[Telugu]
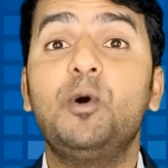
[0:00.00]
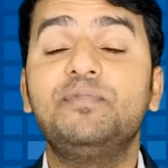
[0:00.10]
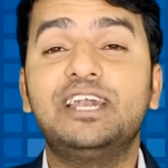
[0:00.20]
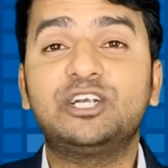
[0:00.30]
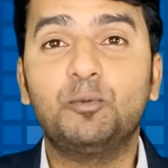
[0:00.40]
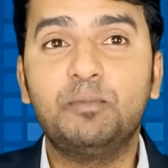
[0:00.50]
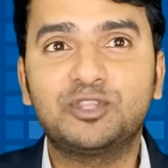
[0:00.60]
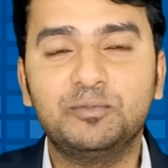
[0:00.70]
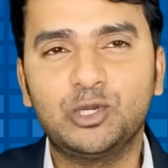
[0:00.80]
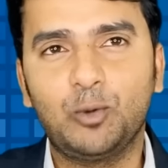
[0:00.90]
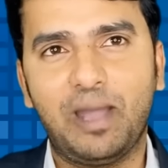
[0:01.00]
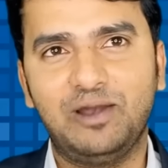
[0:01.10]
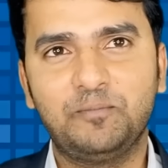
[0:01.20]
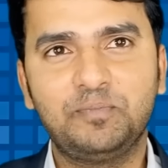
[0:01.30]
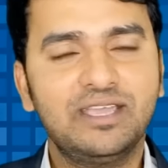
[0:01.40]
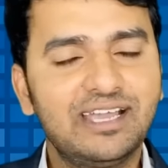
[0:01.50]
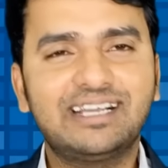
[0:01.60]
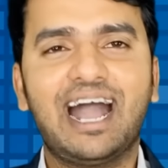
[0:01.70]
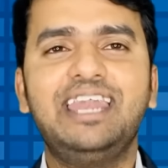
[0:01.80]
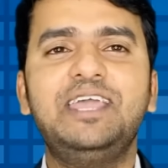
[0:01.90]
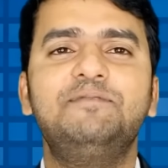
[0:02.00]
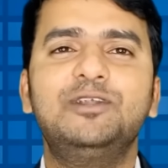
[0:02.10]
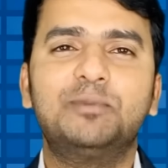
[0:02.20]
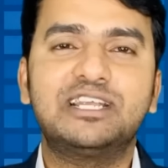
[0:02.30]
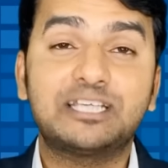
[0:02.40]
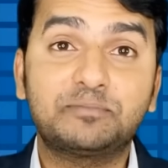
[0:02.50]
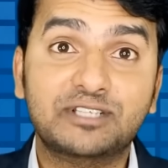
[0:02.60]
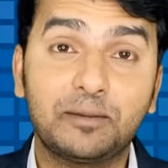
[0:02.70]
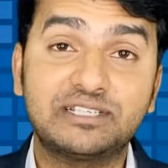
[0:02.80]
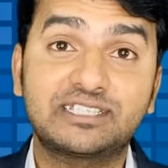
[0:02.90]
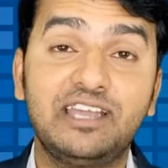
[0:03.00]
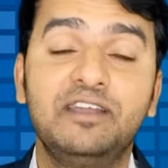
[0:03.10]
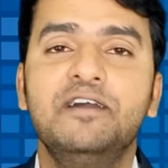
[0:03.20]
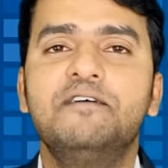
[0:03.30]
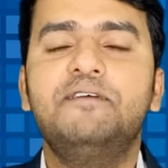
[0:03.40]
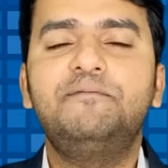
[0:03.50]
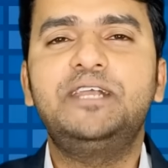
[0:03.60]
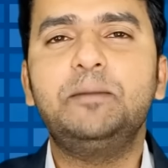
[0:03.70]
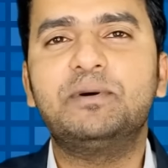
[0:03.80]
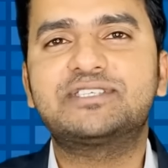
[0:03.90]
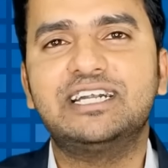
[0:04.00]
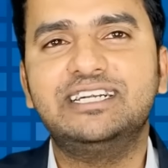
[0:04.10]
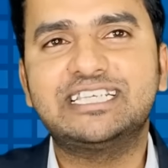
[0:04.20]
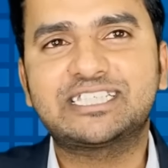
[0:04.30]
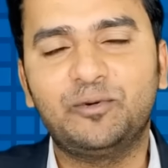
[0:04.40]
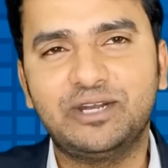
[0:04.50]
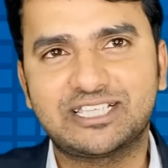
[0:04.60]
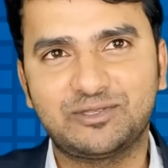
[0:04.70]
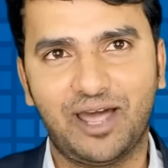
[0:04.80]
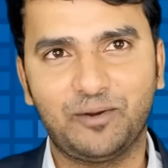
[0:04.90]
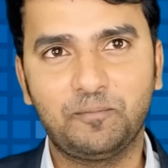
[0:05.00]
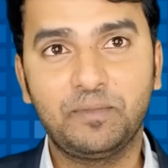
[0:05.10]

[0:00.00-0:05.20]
వందల తొంభై తొమ్మిది రూపాయలు కానీ వీళ్ళు మన సబ్స్క్రైబర్స్కి ఫిఫ్టీ పర్సెంట్ డిస్కౌంట్ ఇస్తున్నారు